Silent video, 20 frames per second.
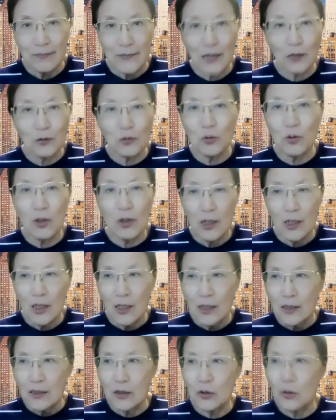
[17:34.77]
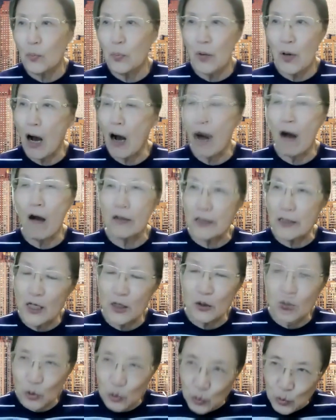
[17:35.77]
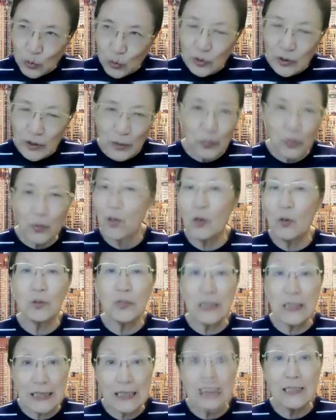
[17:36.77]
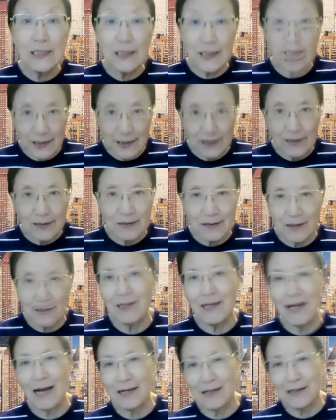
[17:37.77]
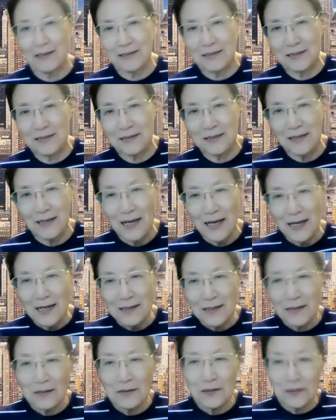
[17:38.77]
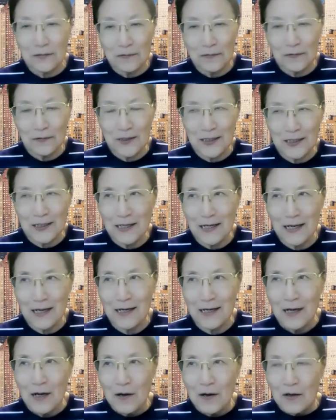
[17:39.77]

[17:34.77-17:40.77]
他说你都不好好念书，你不够积极这两个字。那师傅今天，